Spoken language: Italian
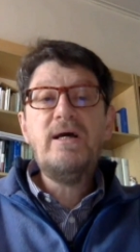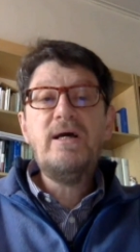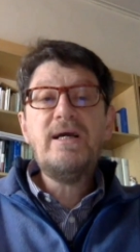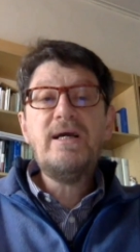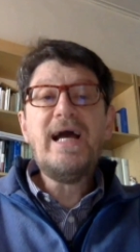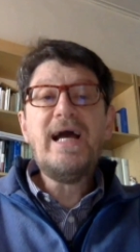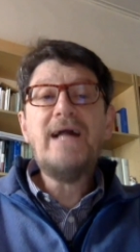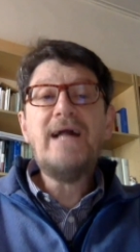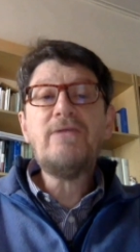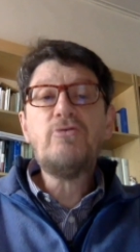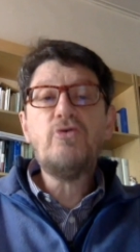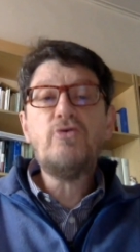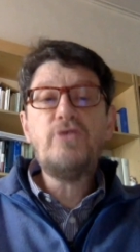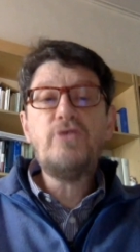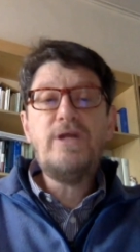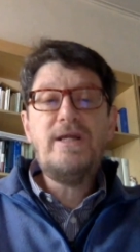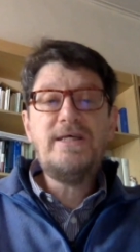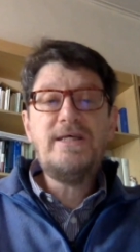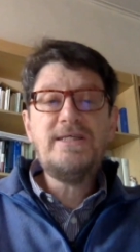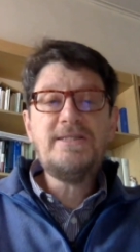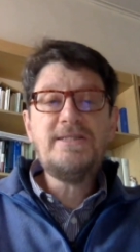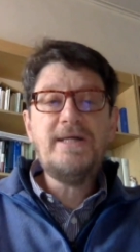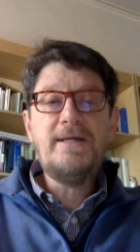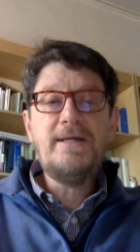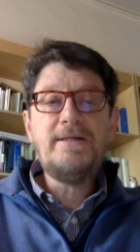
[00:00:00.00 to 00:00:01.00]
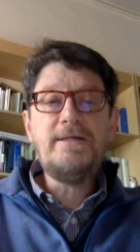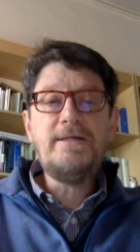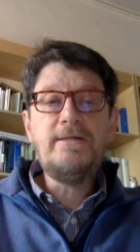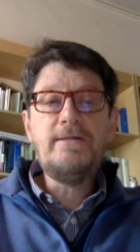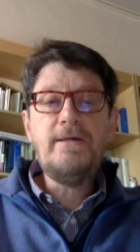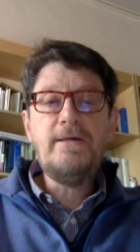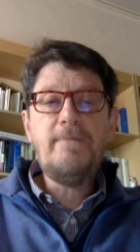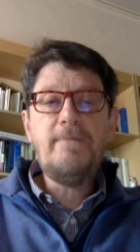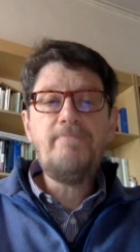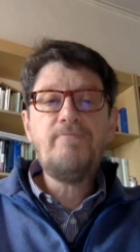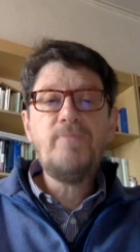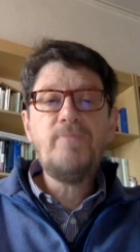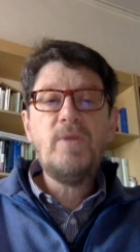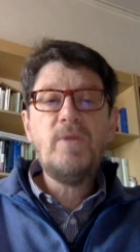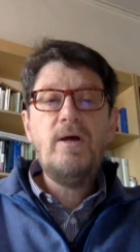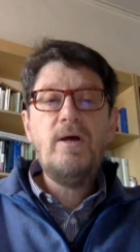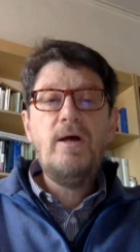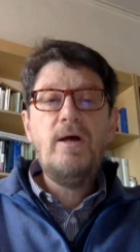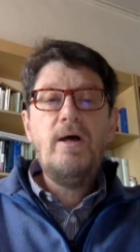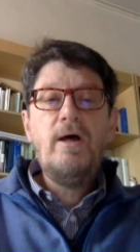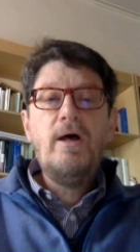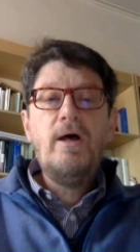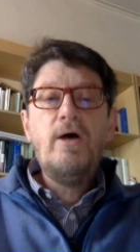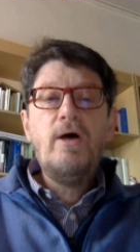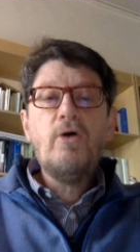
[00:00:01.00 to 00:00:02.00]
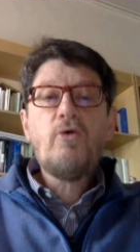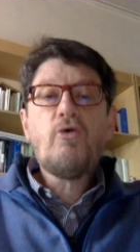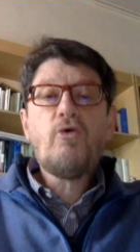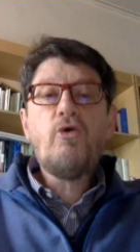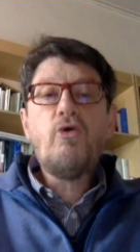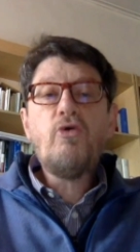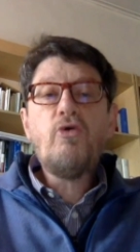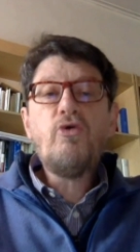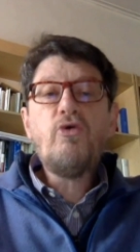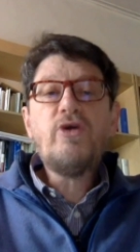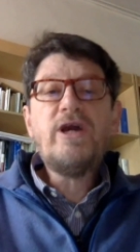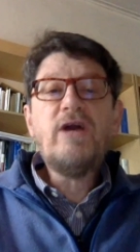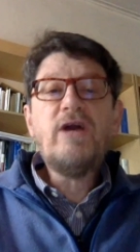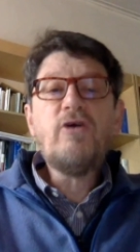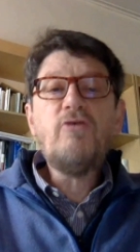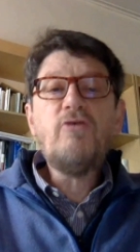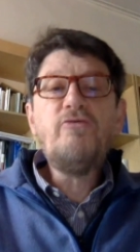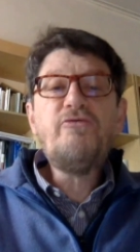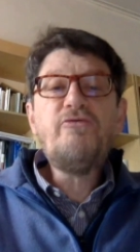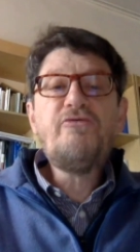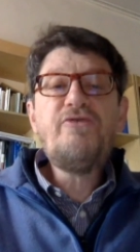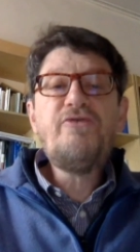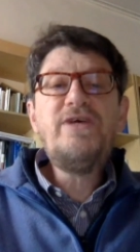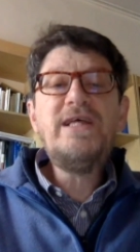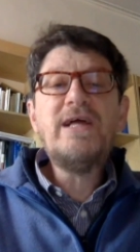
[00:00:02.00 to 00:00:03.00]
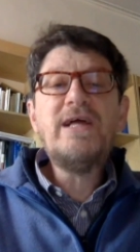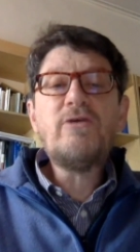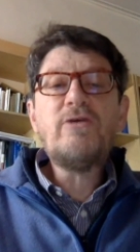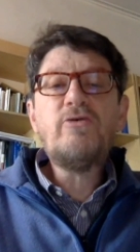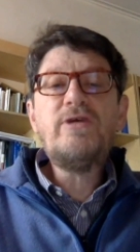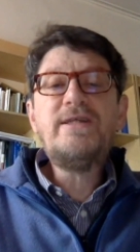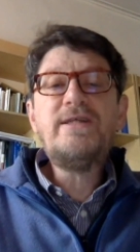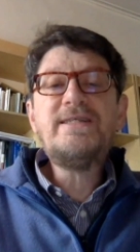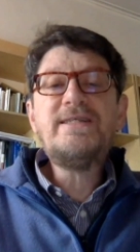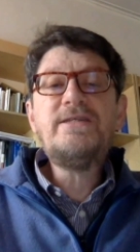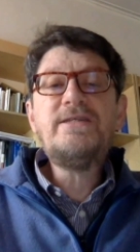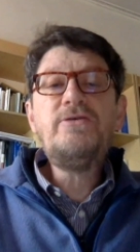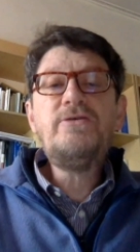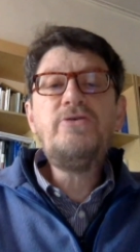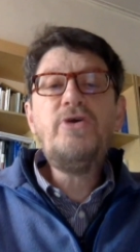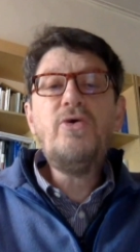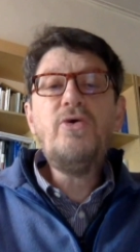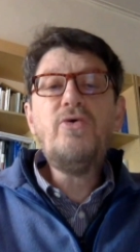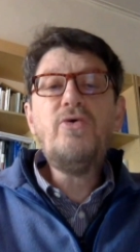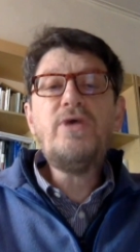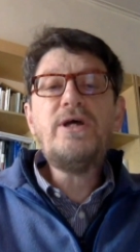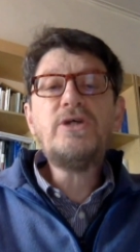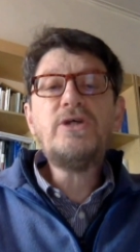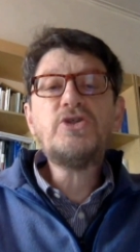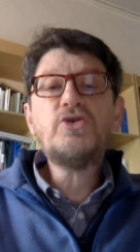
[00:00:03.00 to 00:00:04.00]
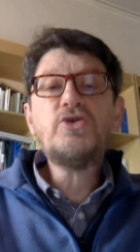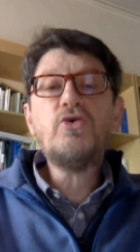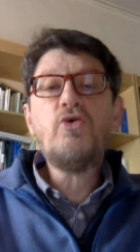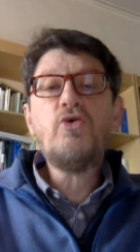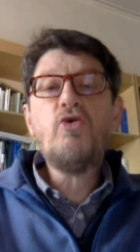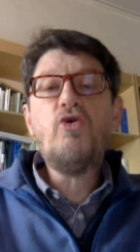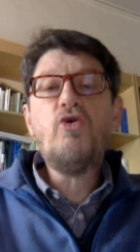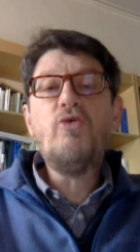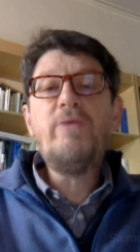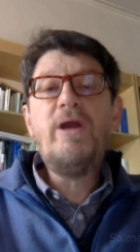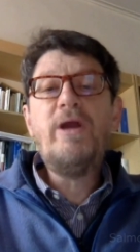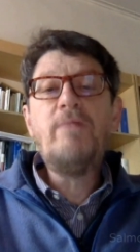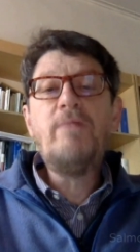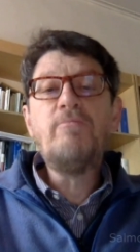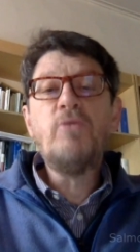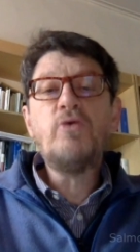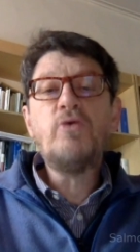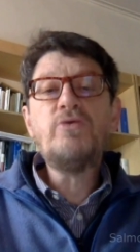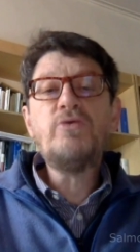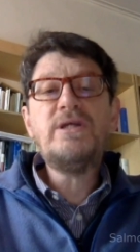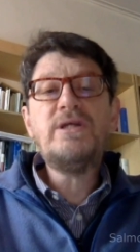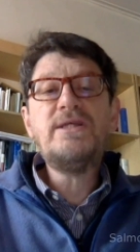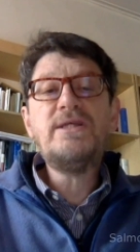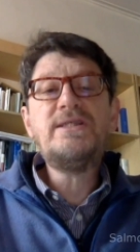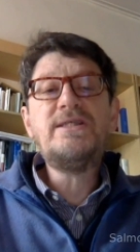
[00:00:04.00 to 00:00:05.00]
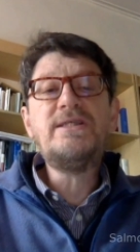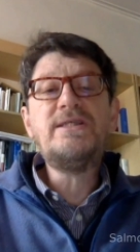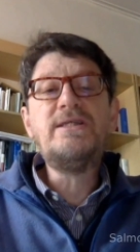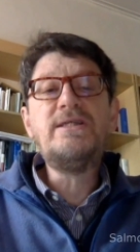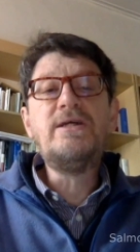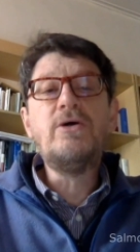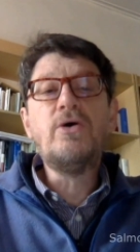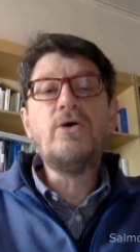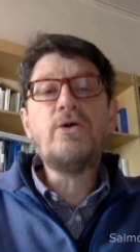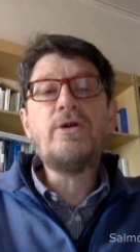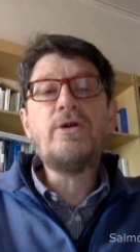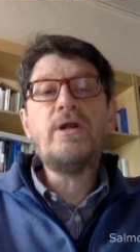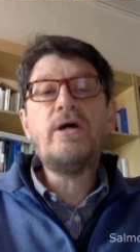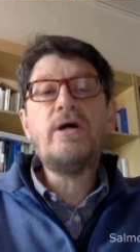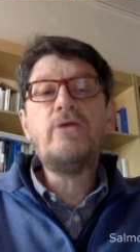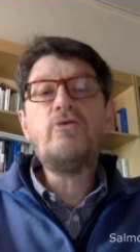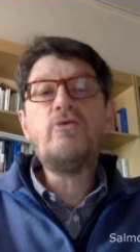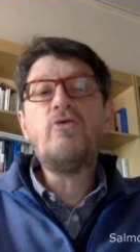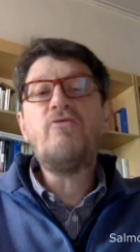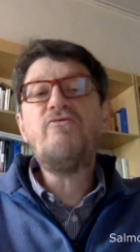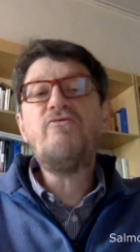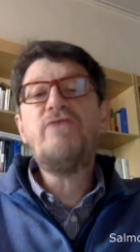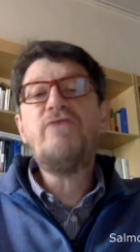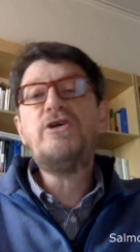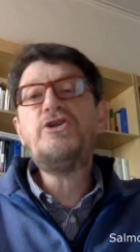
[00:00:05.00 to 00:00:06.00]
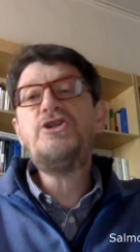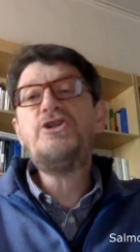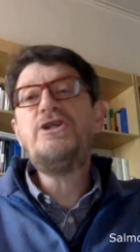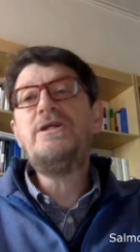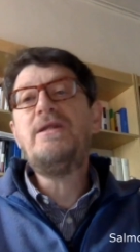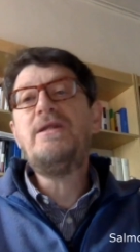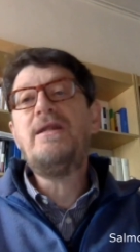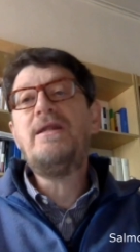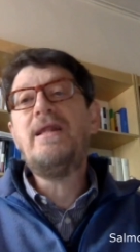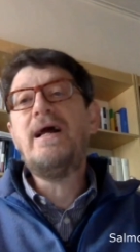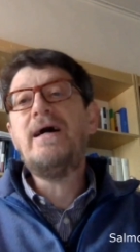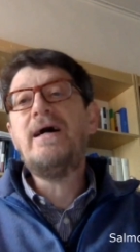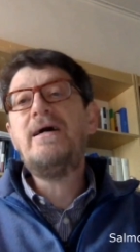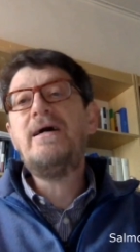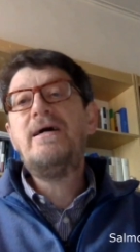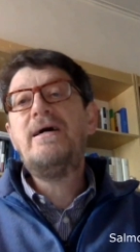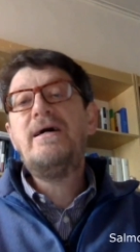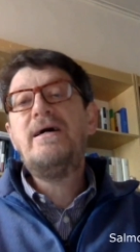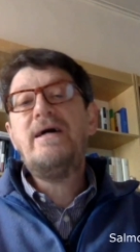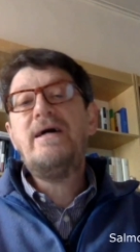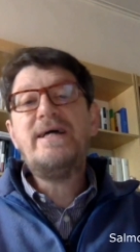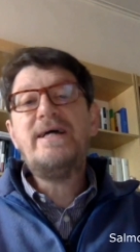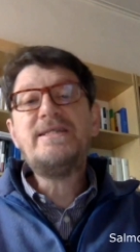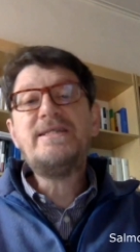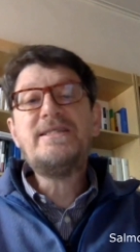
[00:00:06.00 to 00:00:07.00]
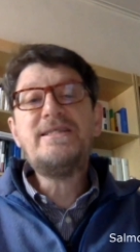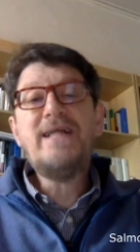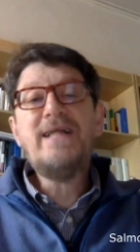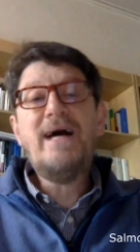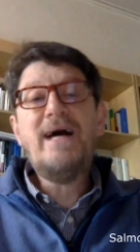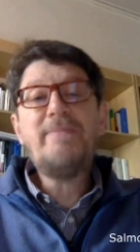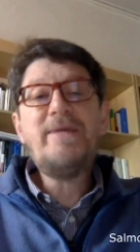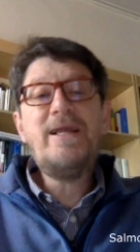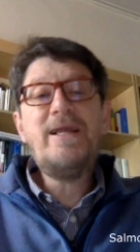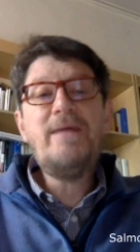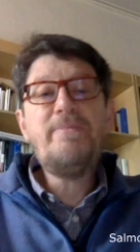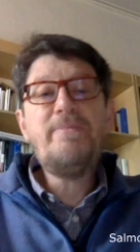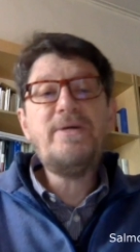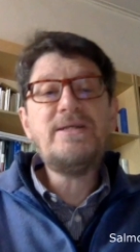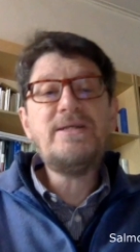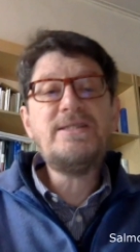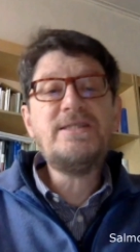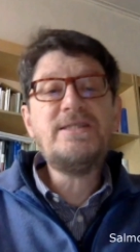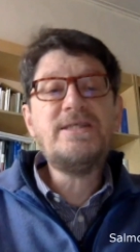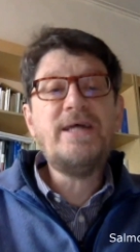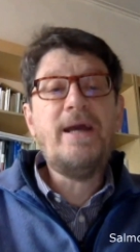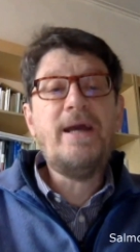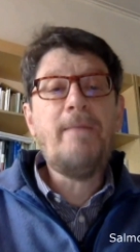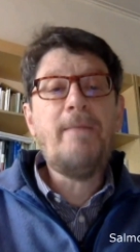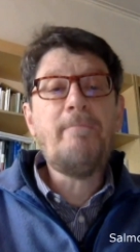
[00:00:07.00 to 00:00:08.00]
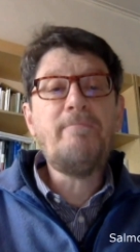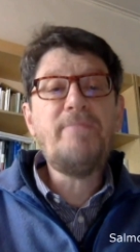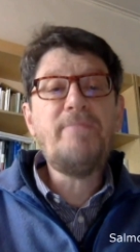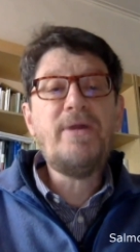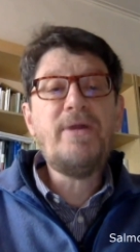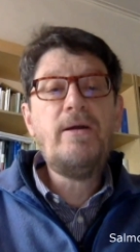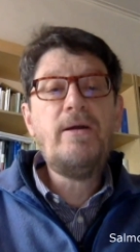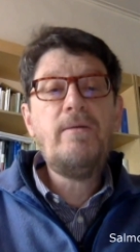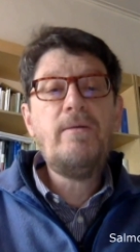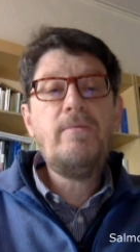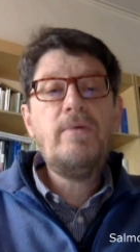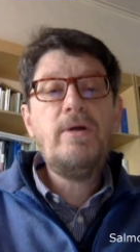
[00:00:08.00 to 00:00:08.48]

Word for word: Canto delle salite. Coloro che confidano nel Signore sono come il monte Sion, non vacilla, è stabile per sempre.